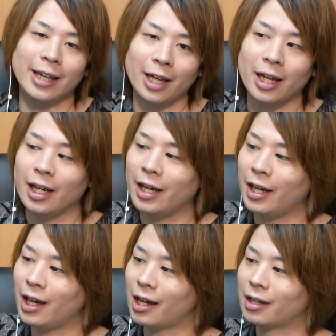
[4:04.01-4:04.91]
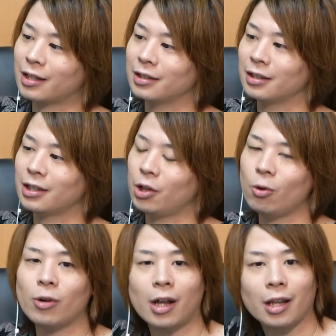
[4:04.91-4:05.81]
ね、えー、
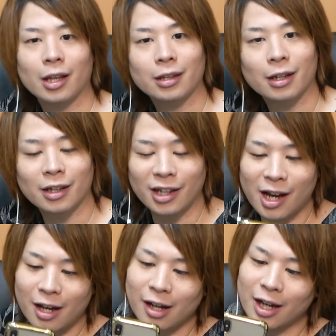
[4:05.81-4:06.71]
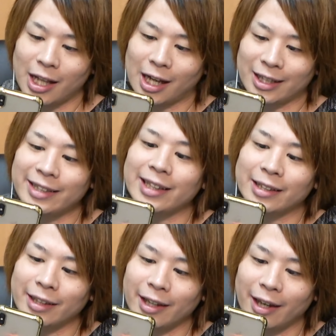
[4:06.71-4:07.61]
今日からだったっけな、あなんか来て
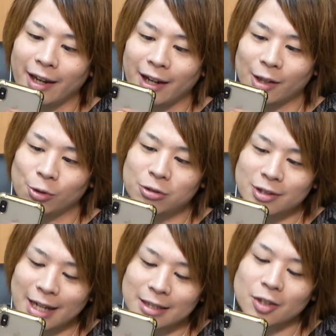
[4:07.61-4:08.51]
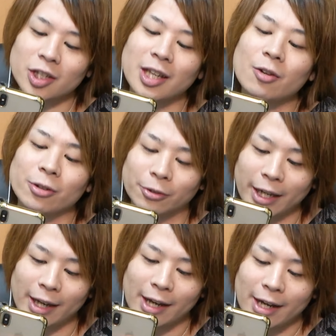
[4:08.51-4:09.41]
て、あの復活してるんよ
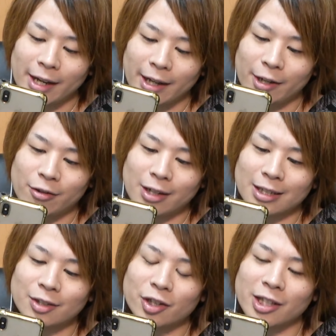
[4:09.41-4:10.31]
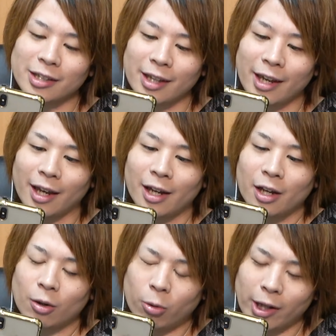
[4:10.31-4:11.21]
ね。えー、復活してて、
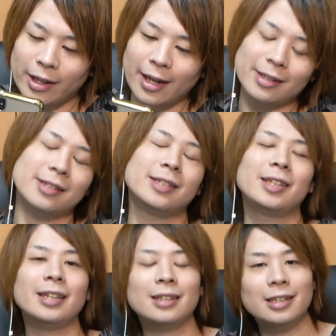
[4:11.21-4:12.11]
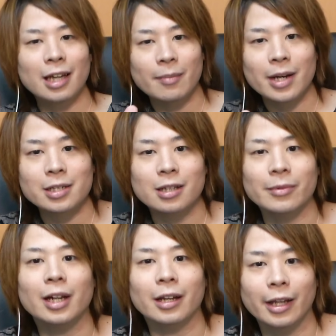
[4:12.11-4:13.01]
これね、絶対回しち
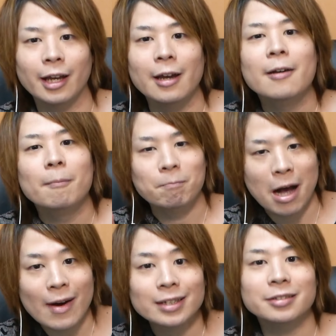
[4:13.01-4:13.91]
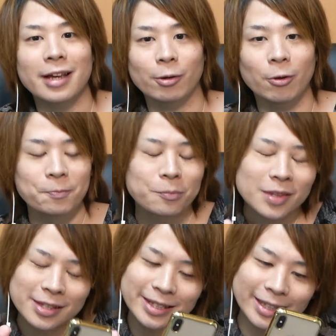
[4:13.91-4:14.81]
ダメだからね。回すなよ。
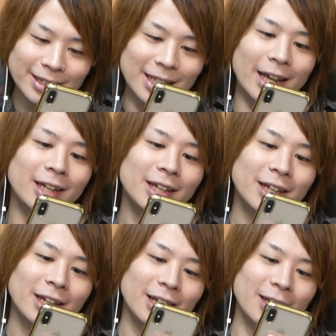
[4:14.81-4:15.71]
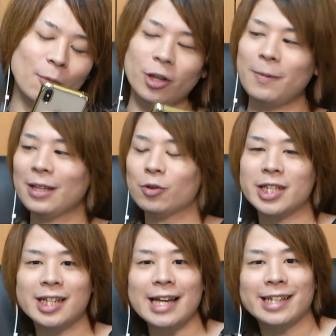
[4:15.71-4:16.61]
絶対。えー、もうイベント
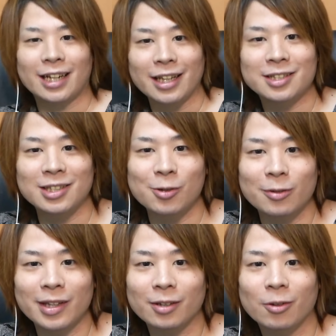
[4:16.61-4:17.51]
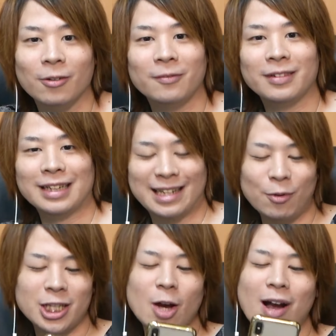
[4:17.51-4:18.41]
近いからね、次のイベント。気
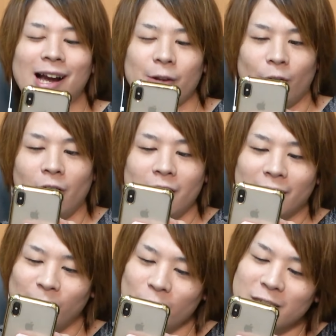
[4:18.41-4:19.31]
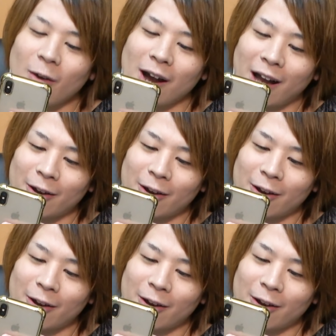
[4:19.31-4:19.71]
持ちはわかるよ。気持ちはわ